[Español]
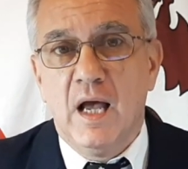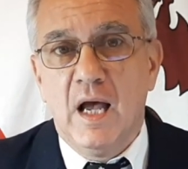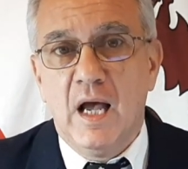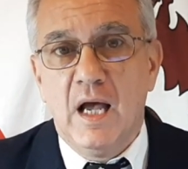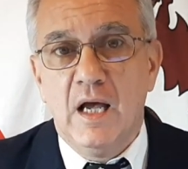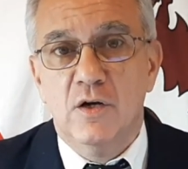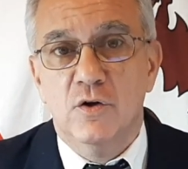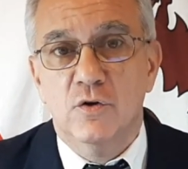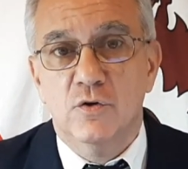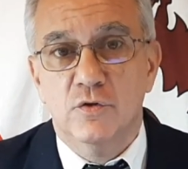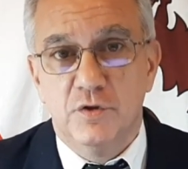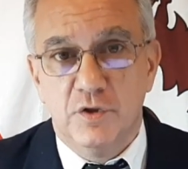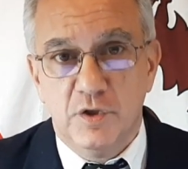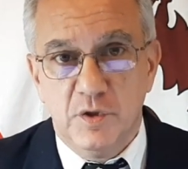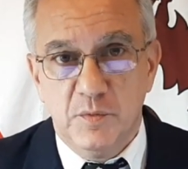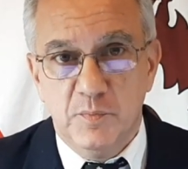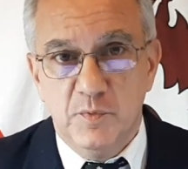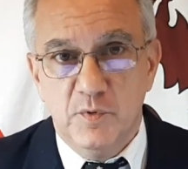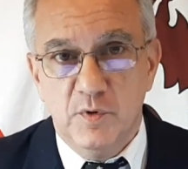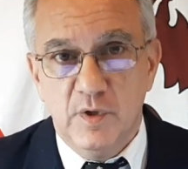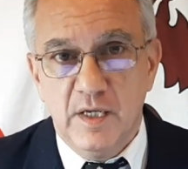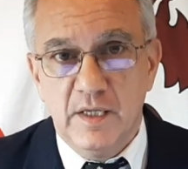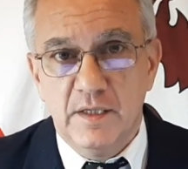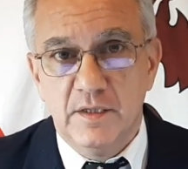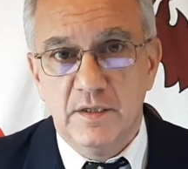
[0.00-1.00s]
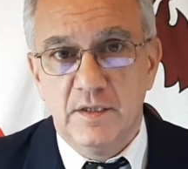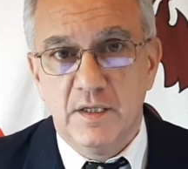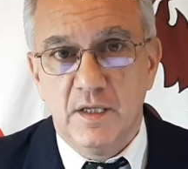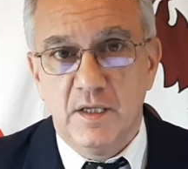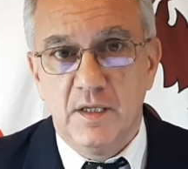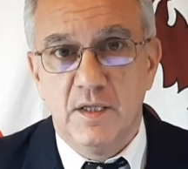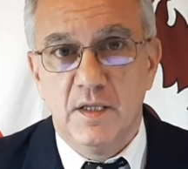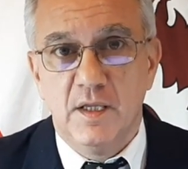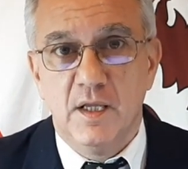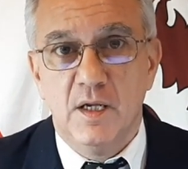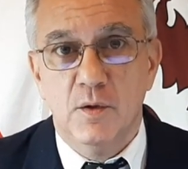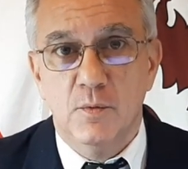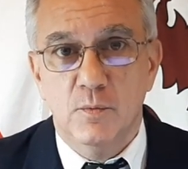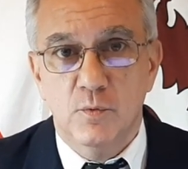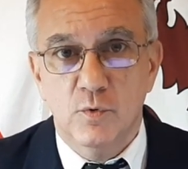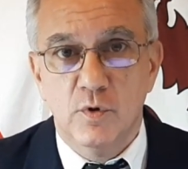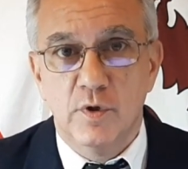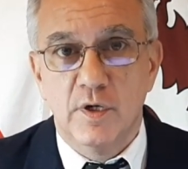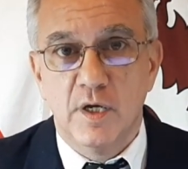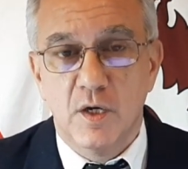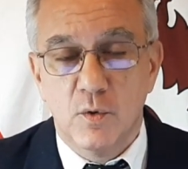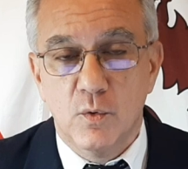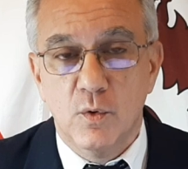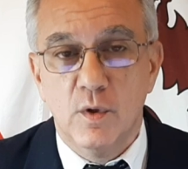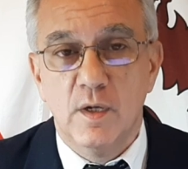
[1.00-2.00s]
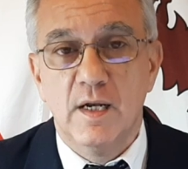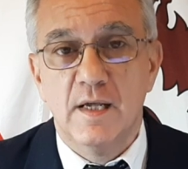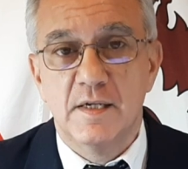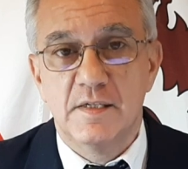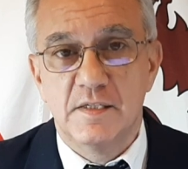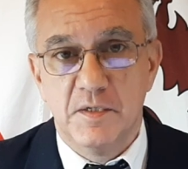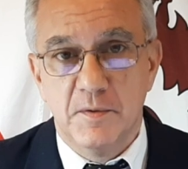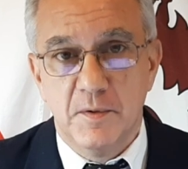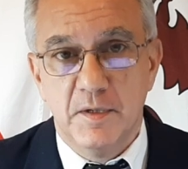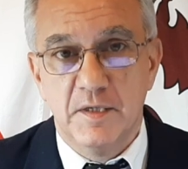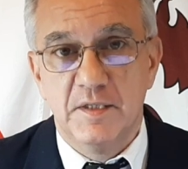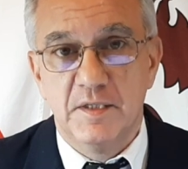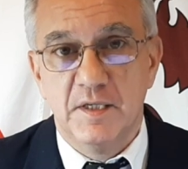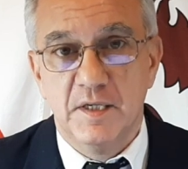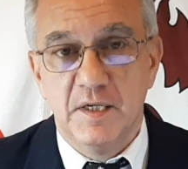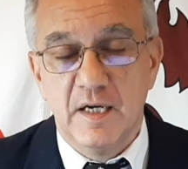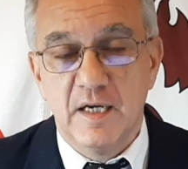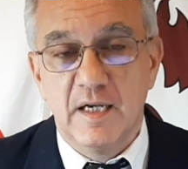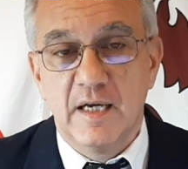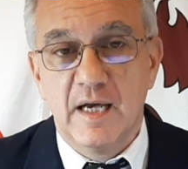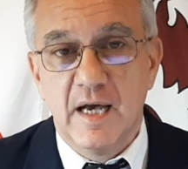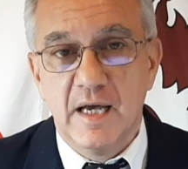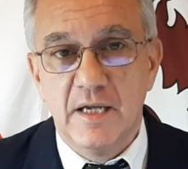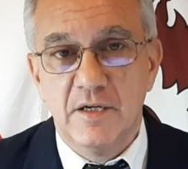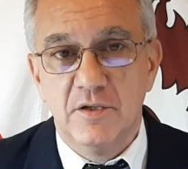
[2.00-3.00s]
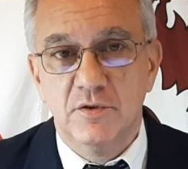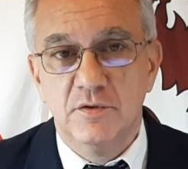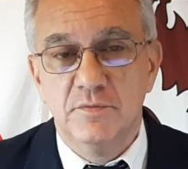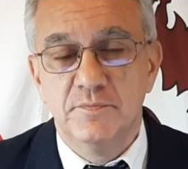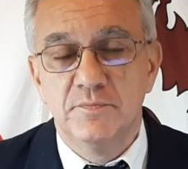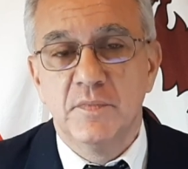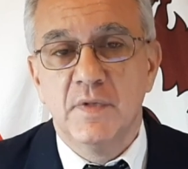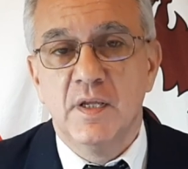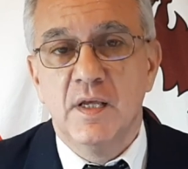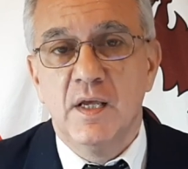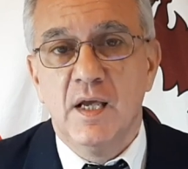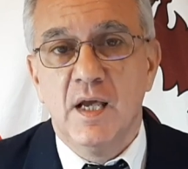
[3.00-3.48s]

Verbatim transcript: a los tripulantes del buque escuela Sebastián Elcano